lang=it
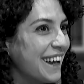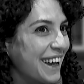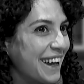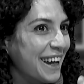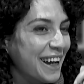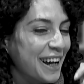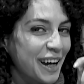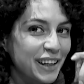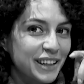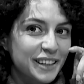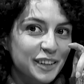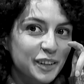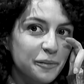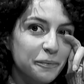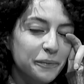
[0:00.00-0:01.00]
e ad
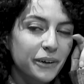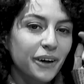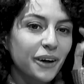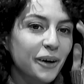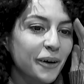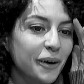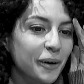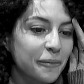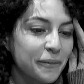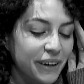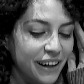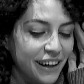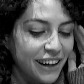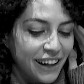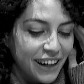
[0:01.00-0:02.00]
esempio mi
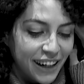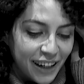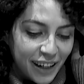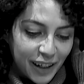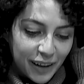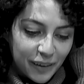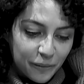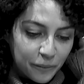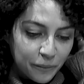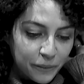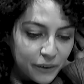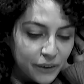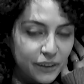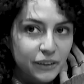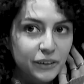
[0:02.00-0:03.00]
ha,
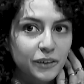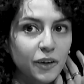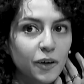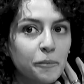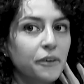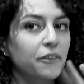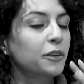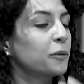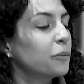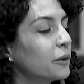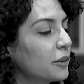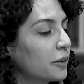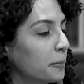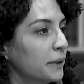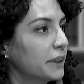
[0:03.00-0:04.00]
molto, mi ha, fatto
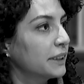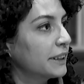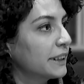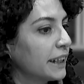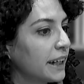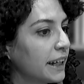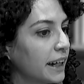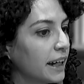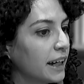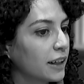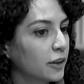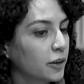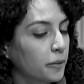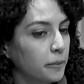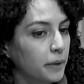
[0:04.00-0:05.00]
molto piacere
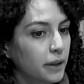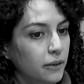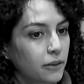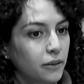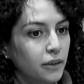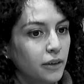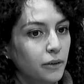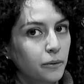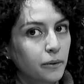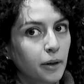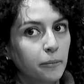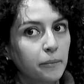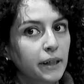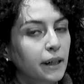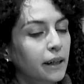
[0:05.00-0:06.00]
il commento di
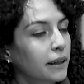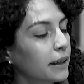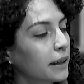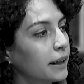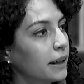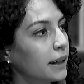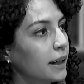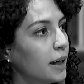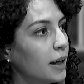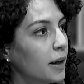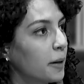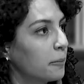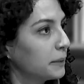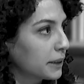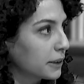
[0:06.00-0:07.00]
un'amica che
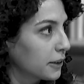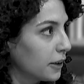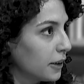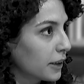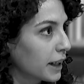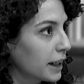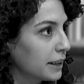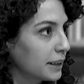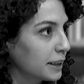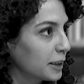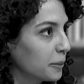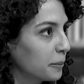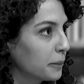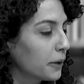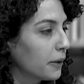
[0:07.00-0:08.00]
è psicologa ad
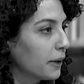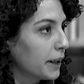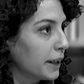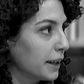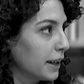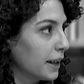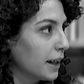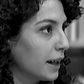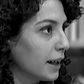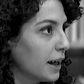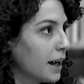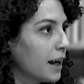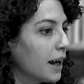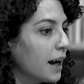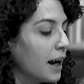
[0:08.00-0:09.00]
esempio e
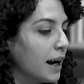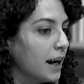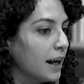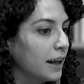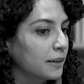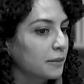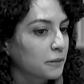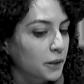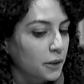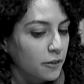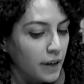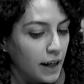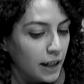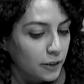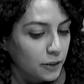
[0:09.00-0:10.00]
ha
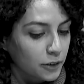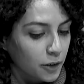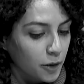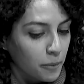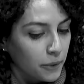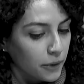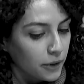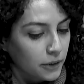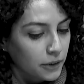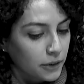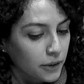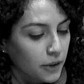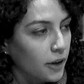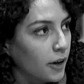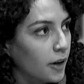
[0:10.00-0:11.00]
trovato
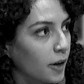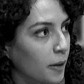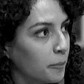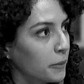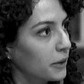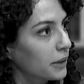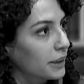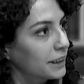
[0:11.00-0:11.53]
molto, molto